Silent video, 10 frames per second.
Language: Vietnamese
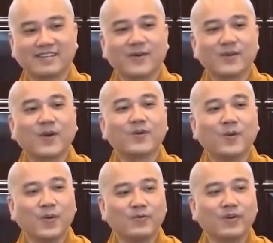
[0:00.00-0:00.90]
tối tối
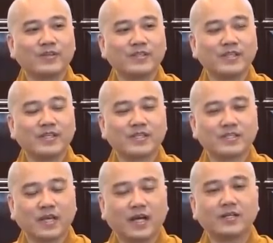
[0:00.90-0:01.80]
ngủ vẫn chưa yên,
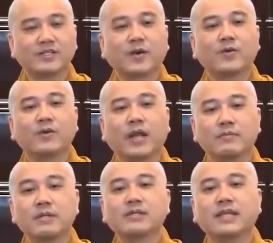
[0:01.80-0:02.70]
sợ trâu
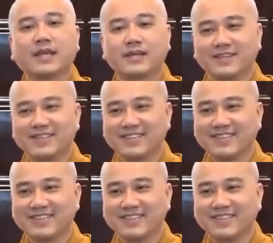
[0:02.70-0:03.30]
lại bứt dây.